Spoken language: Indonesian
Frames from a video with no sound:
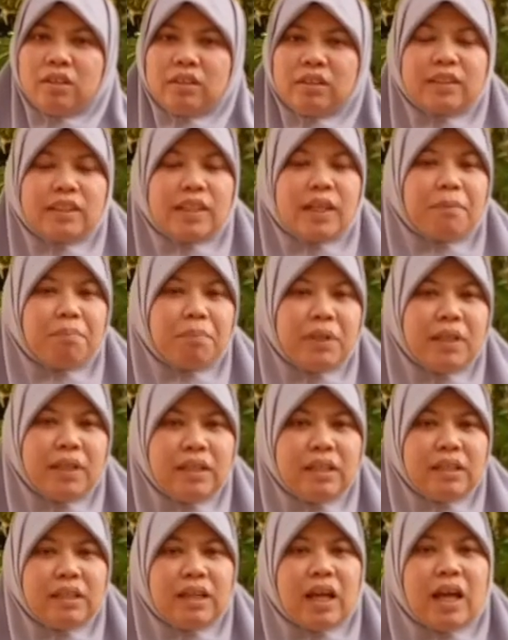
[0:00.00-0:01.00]

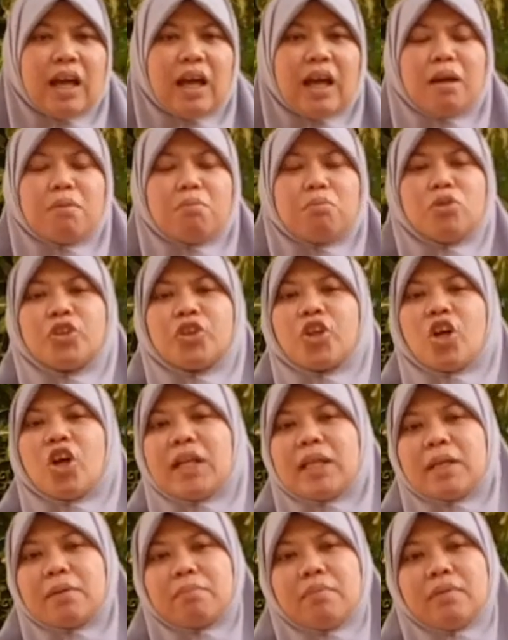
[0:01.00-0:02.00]
Tetapi Abu
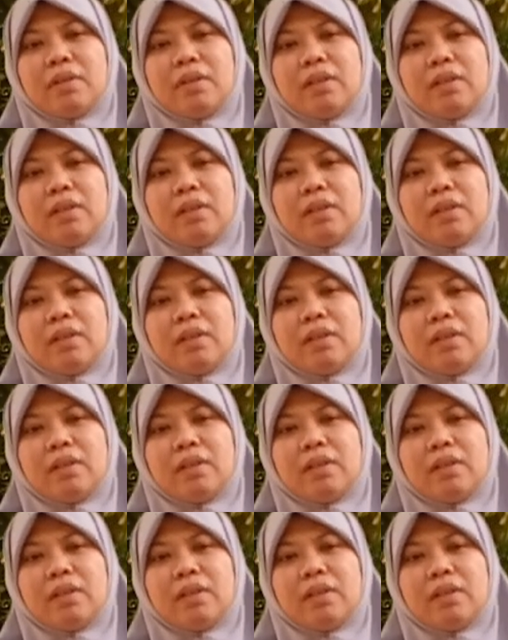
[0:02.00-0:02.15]
Talib